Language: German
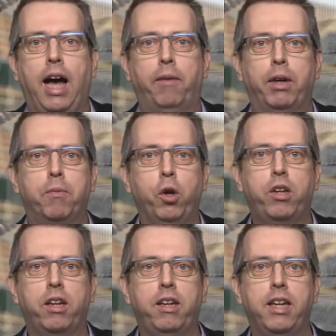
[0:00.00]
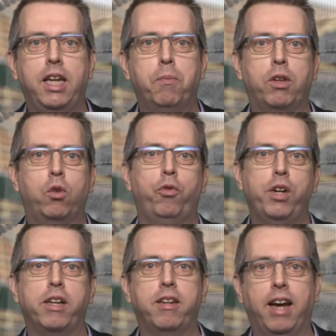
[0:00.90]
aber ich möchte dich hier nicht mit zu
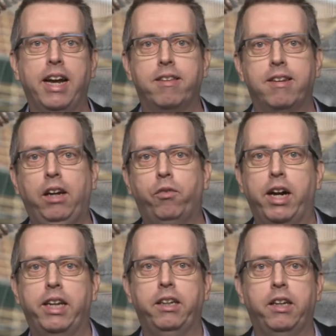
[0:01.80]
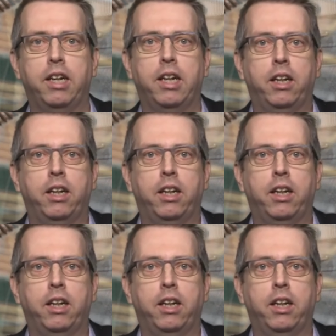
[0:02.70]
viel Details langweilen,